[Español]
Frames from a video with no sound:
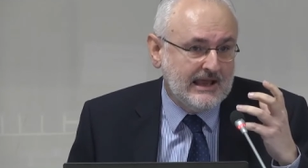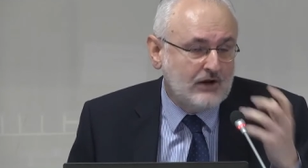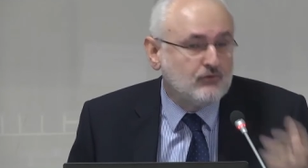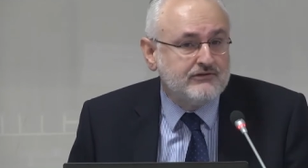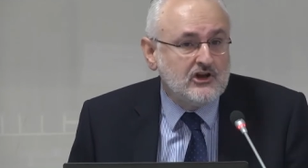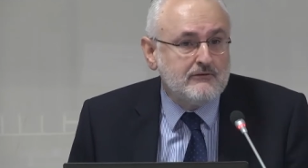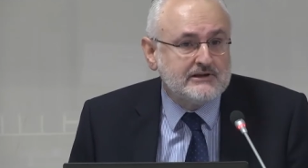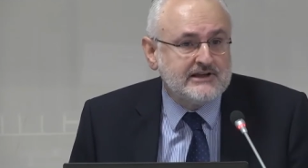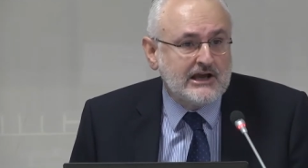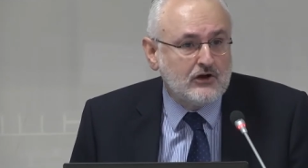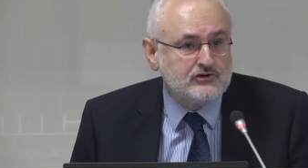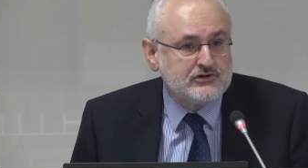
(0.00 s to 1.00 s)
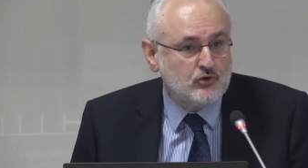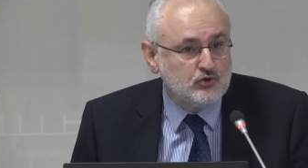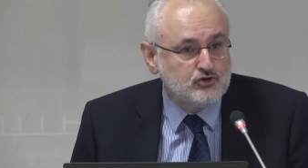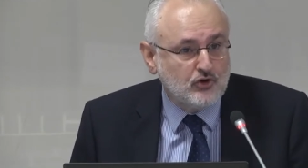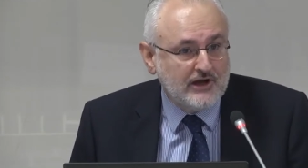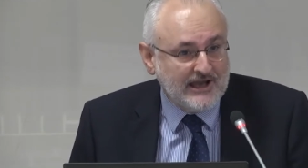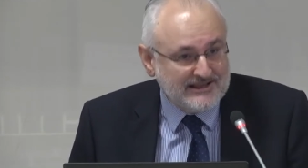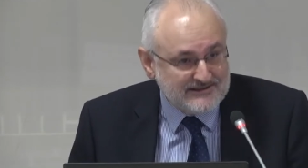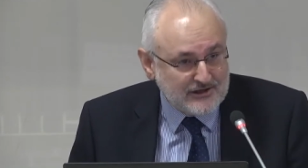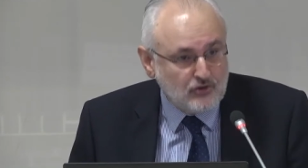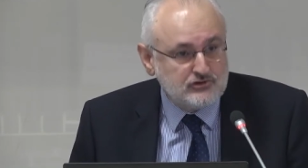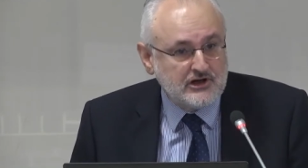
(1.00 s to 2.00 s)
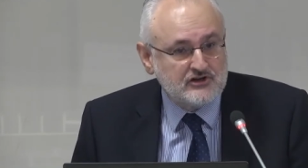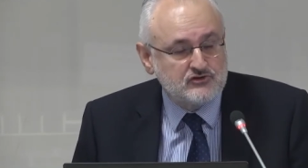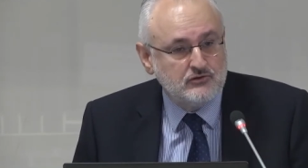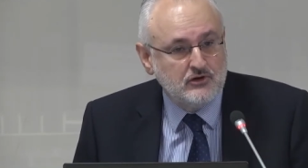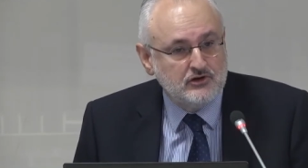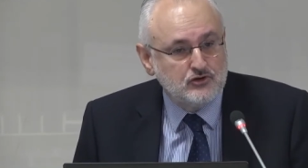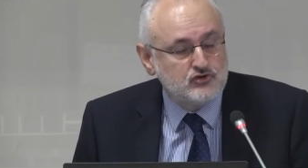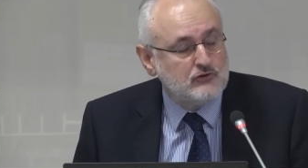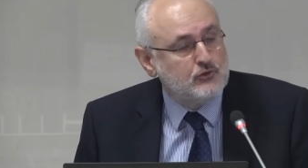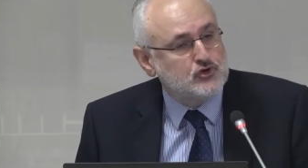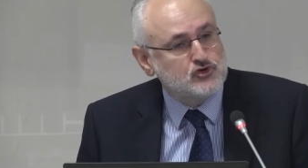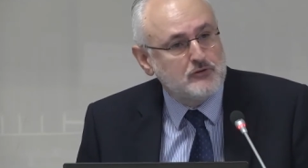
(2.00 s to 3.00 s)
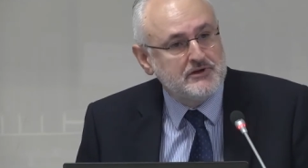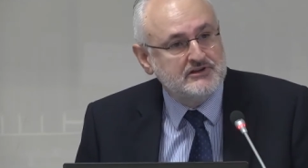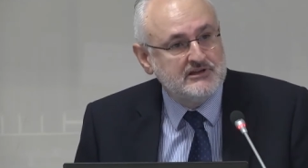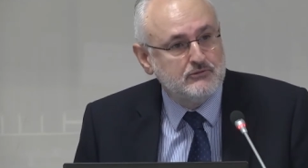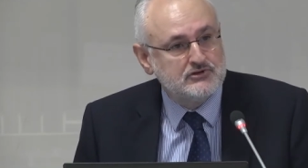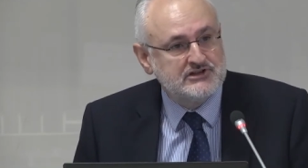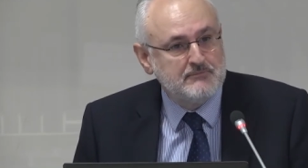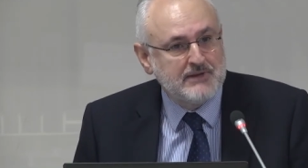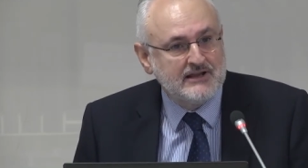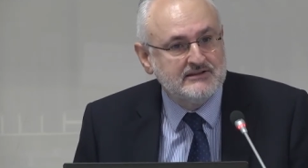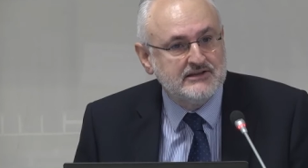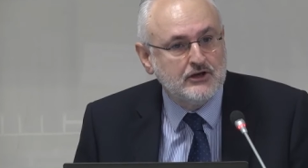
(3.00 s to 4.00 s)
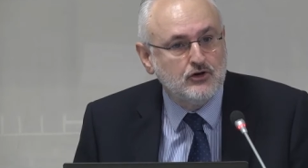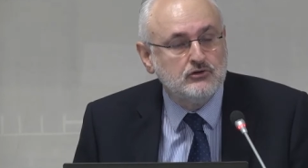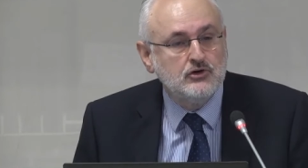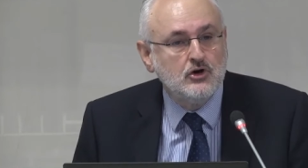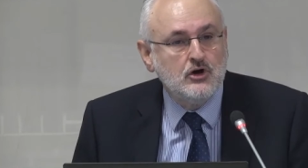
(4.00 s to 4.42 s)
El Concilio Vaticano II, entre, otras, entre otros muchos objetivos, se planteó